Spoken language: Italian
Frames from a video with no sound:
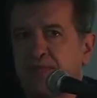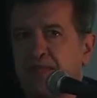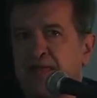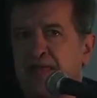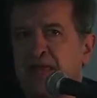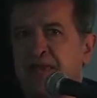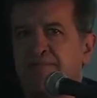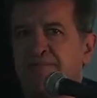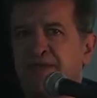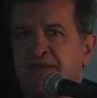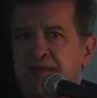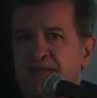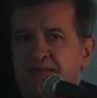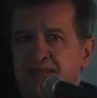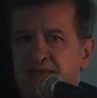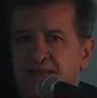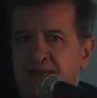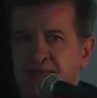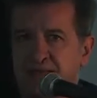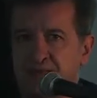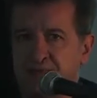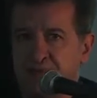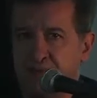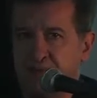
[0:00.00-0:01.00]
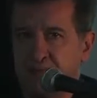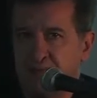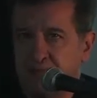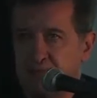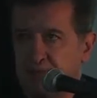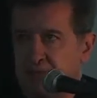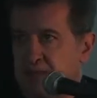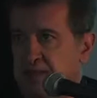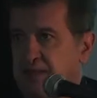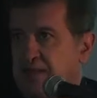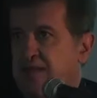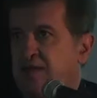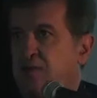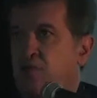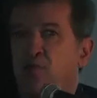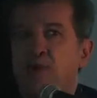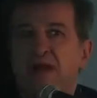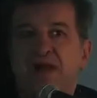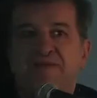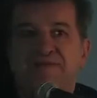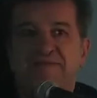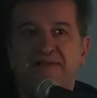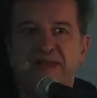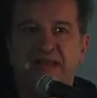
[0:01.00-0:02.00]
che vede in cui
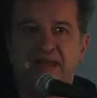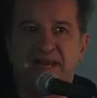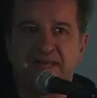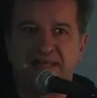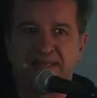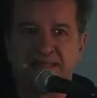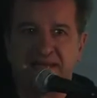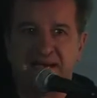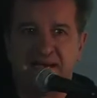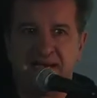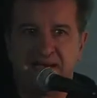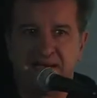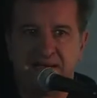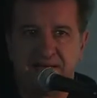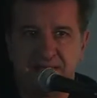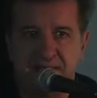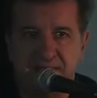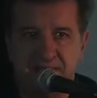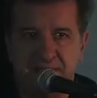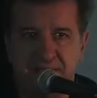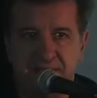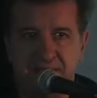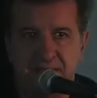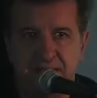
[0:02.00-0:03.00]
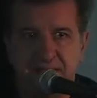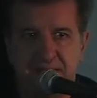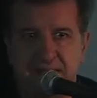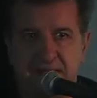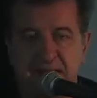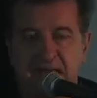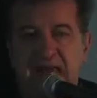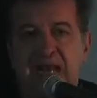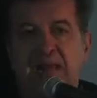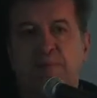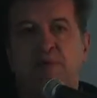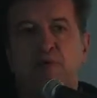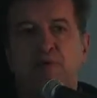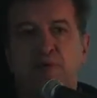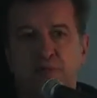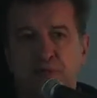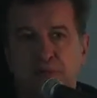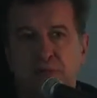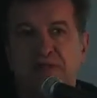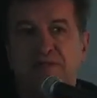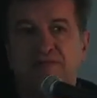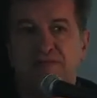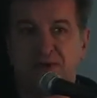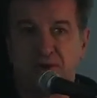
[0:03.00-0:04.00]
la finalità è la
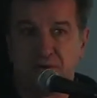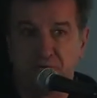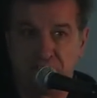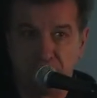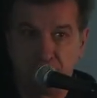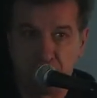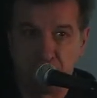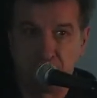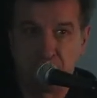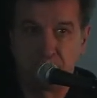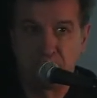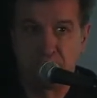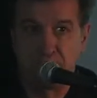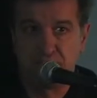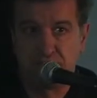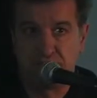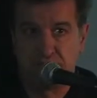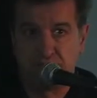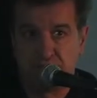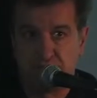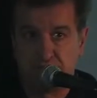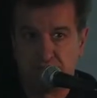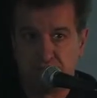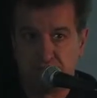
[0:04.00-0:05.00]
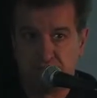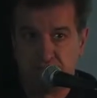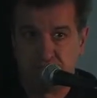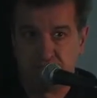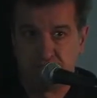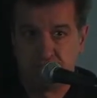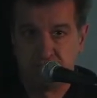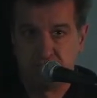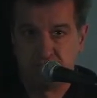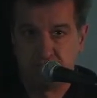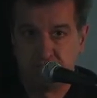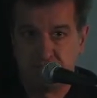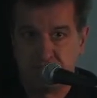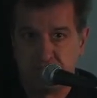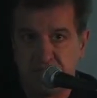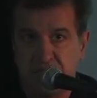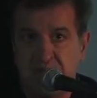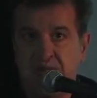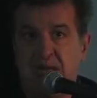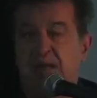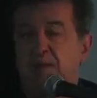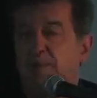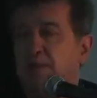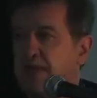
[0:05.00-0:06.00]
produzione di valori d'uso
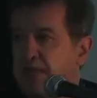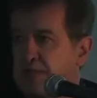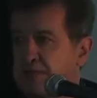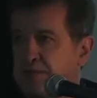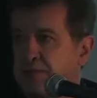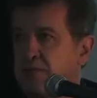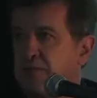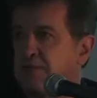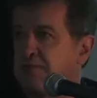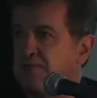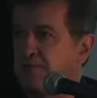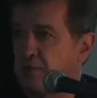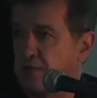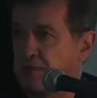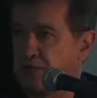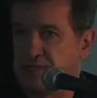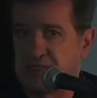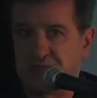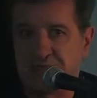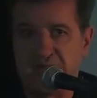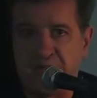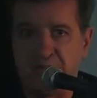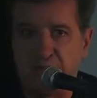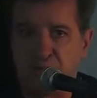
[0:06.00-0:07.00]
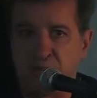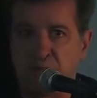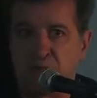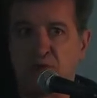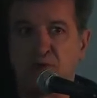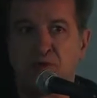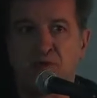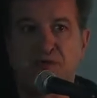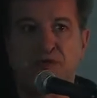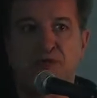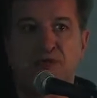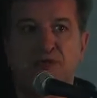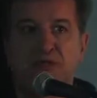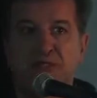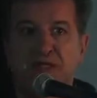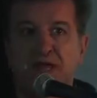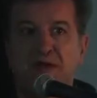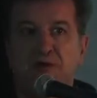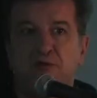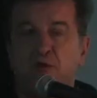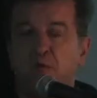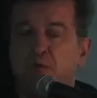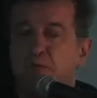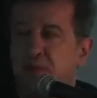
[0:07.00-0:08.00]
e l'eliminazione di valori di scambio, cioè una società
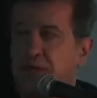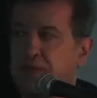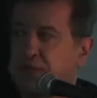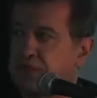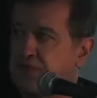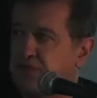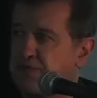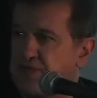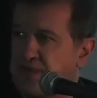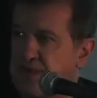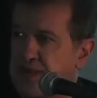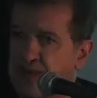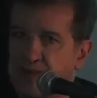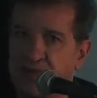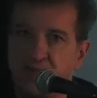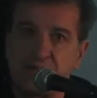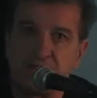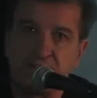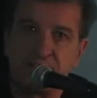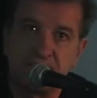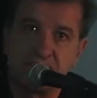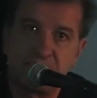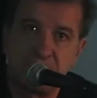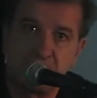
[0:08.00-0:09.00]
non mercificata.